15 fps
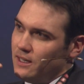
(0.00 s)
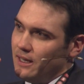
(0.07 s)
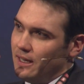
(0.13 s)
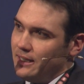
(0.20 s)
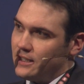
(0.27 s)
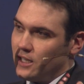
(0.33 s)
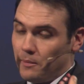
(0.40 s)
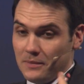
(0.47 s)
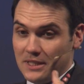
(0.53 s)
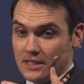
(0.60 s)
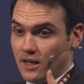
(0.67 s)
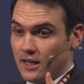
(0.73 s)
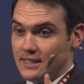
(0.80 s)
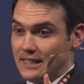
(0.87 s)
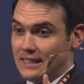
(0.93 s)
Ich habe mich
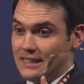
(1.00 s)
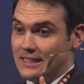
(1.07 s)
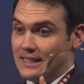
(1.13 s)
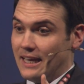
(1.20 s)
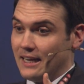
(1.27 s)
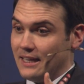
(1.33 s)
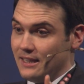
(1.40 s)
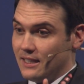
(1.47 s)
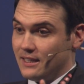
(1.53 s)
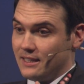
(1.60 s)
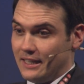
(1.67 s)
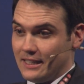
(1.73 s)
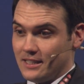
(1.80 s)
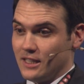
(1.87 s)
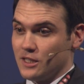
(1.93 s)
tatsächlich
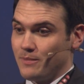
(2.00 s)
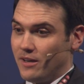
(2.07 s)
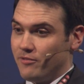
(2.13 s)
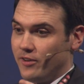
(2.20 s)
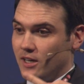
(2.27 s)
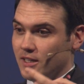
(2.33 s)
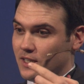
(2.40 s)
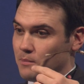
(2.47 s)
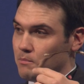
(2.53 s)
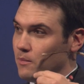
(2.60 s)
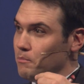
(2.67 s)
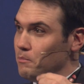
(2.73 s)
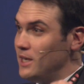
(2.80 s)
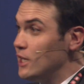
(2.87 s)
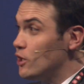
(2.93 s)
erinnert, jetzt als mein Vater
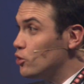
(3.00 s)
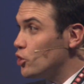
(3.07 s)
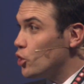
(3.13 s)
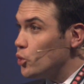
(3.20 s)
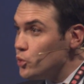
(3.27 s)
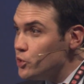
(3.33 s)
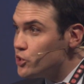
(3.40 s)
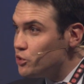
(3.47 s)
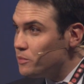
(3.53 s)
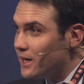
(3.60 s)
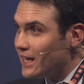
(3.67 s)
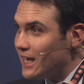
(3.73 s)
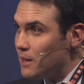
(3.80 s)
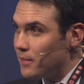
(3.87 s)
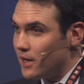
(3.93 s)
mir oder uns
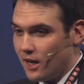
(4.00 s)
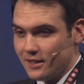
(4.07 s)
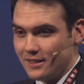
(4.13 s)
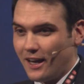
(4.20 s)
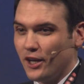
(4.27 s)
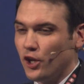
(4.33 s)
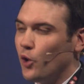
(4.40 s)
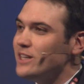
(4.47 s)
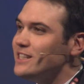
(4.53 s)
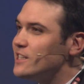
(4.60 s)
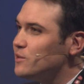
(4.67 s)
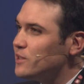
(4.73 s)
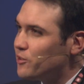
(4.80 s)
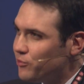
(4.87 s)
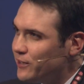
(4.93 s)
übergeben hat, an
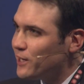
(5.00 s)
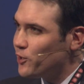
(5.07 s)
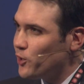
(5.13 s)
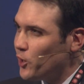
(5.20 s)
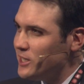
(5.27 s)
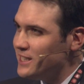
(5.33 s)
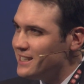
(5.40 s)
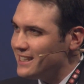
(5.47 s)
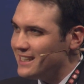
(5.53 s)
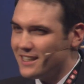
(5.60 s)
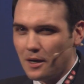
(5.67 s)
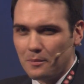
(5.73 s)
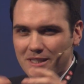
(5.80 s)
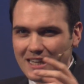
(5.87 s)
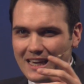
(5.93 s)
1994. Ich
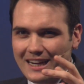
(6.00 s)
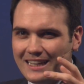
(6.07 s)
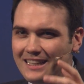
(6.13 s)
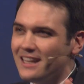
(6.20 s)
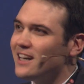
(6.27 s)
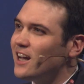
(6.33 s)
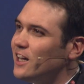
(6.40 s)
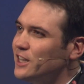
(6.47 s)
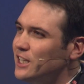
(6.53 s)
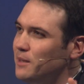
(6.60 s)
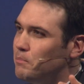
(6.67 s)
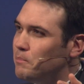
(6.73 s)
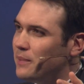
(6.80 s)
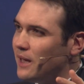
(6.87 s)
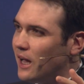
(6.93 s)
kann mich erinnern an
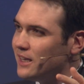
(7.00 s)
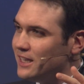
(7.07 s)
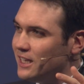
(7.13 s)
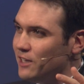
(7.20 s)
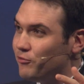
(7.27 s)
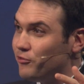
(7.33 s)
die, an die